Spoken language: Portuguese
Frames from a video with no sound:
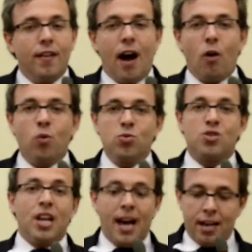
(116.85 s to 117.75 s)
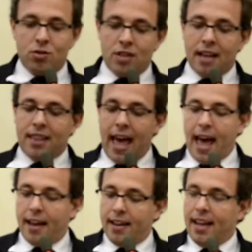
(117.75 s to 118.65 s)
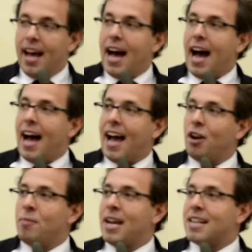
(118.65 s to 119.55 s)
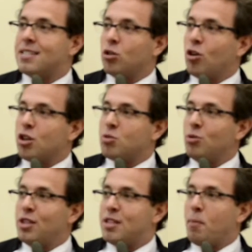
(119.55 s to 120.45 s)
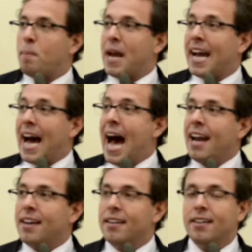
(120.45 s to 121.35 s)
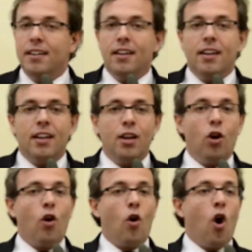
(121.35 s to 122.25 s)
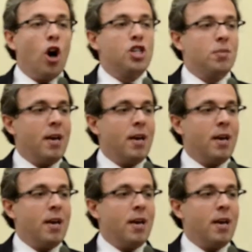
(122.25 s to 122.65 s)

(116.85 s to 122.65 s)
alguns anos até a iluminação do nosso município precária. E eu, hoje